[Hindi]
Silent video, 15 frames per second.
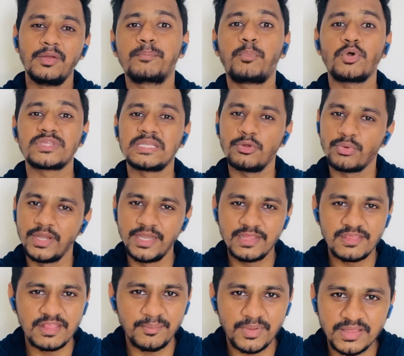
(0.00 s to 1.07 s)
पॉजिटिव
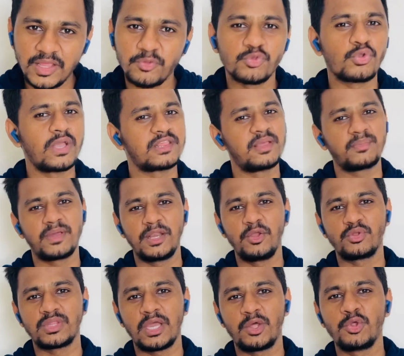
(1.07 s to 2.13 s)
क्रिटिसिज्म के साथ उसको एक्सेप्ट करने
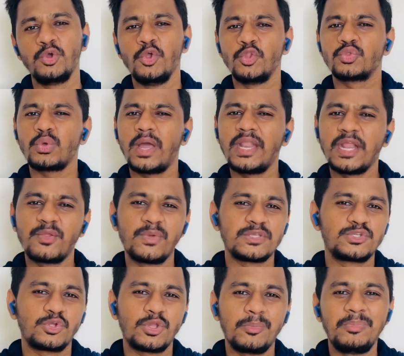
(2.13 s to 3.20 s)
को तैयार हो तो आई
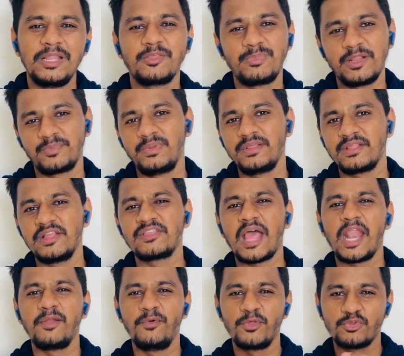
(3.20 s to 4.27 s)
रिक्वेस्ट यू कि प्लीज़ प्लीज़ प्लीज़ इन
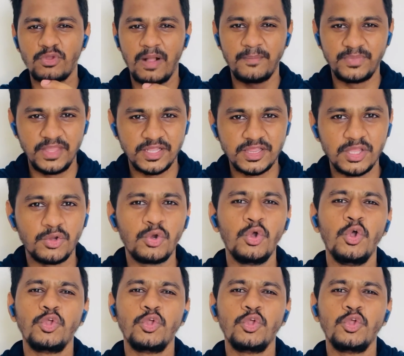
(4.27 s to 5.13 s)
सारे वीडियोज़ को आप देखते हो